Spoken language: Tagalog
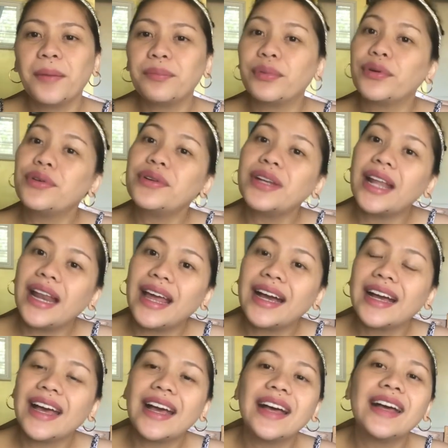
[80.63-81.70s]
puhon na lang
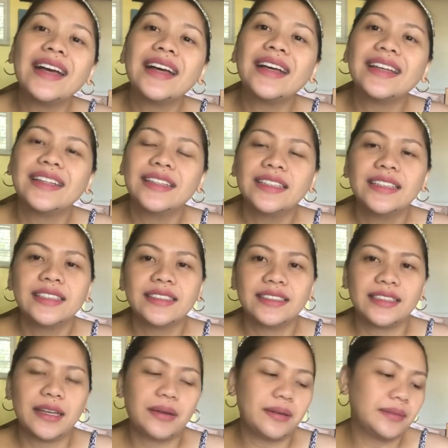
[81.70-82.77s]
ha
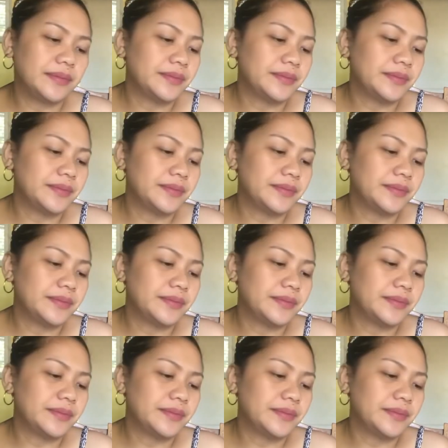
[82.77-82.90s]
nya yeah.